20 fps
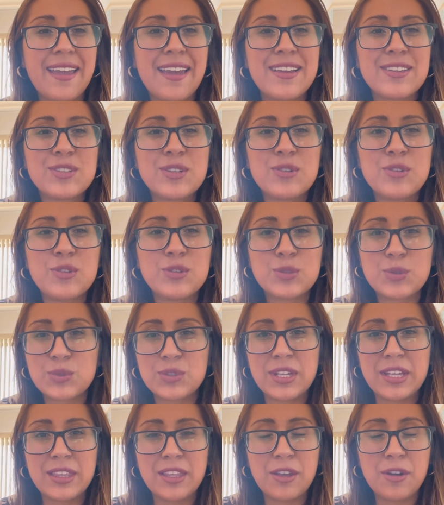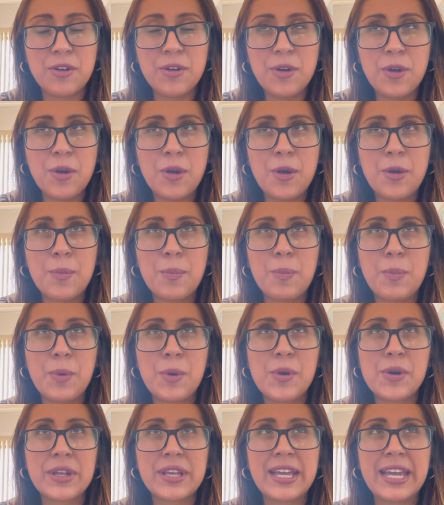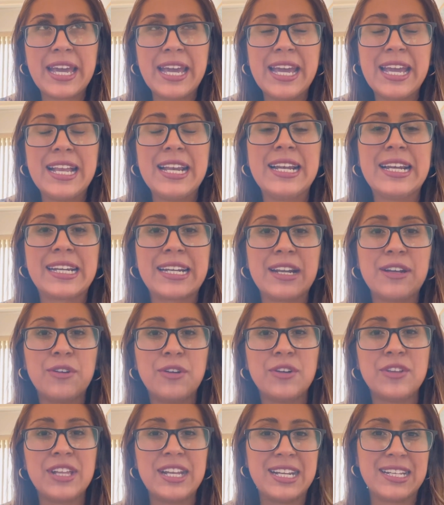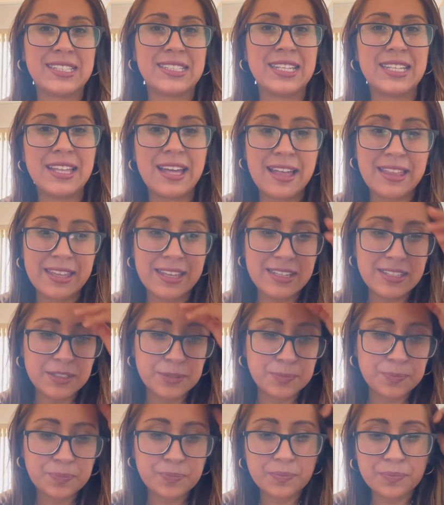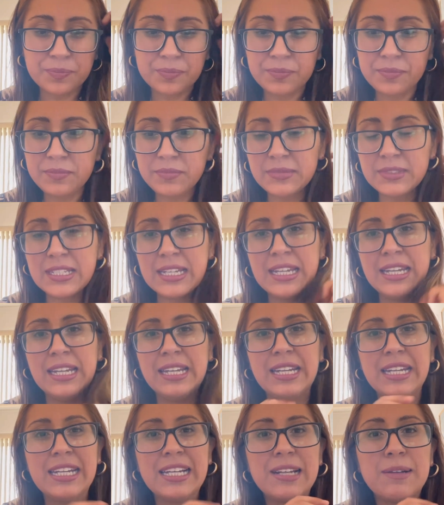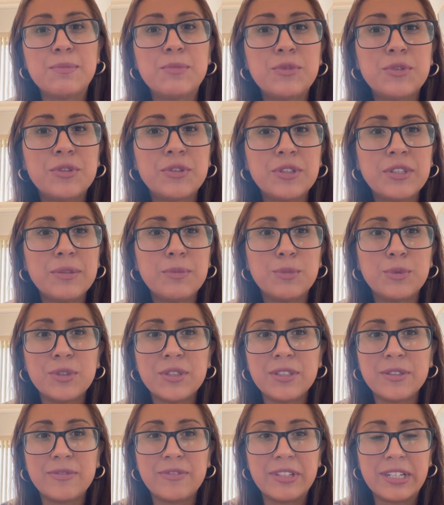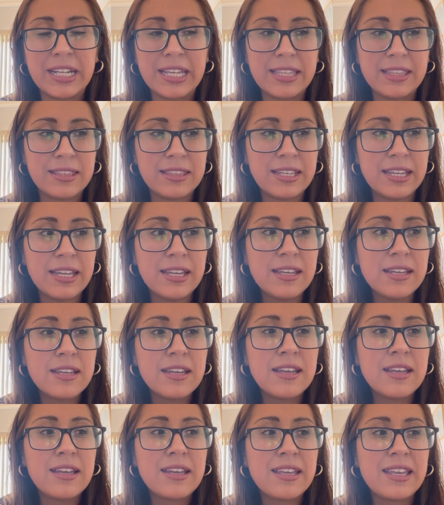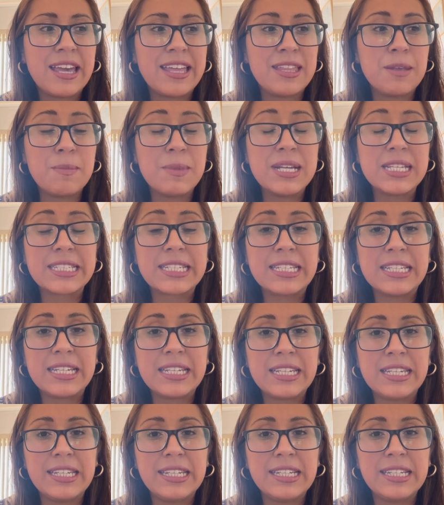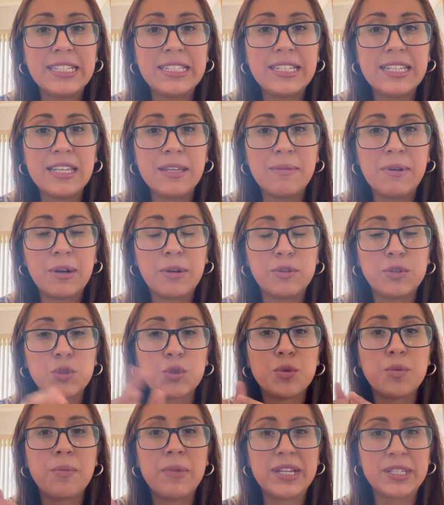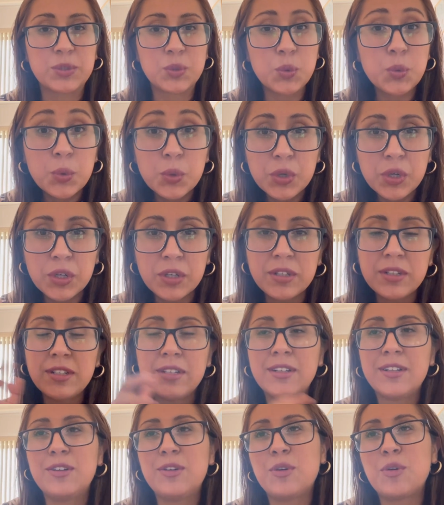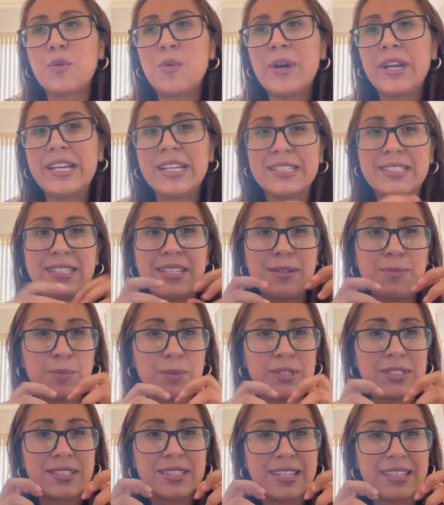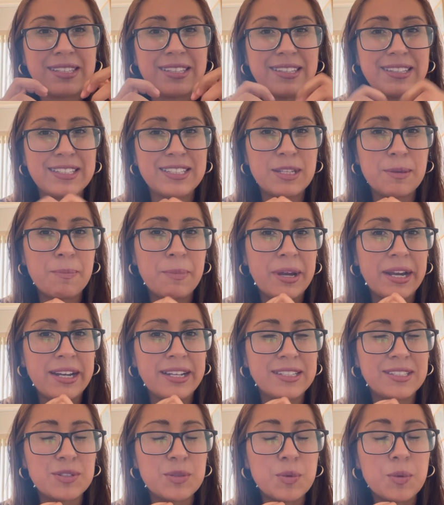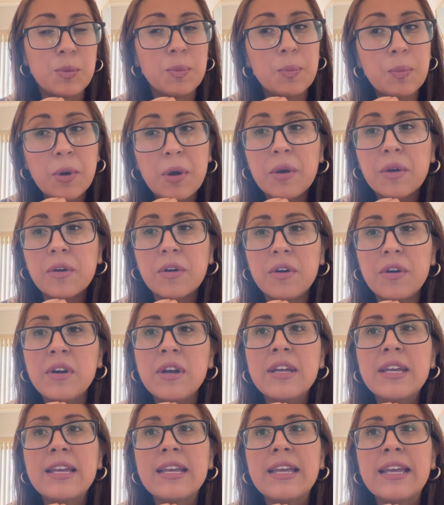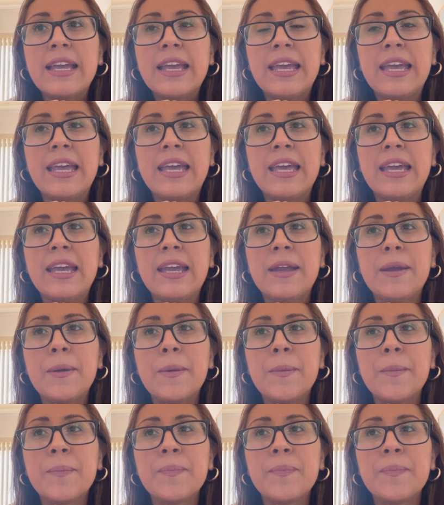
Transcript: eso no sucedió porque el rango de las edades eh, era muy, muy diferente y además cada quien iba con su más uno, lo cual hace pues que te separes un poco. Eh,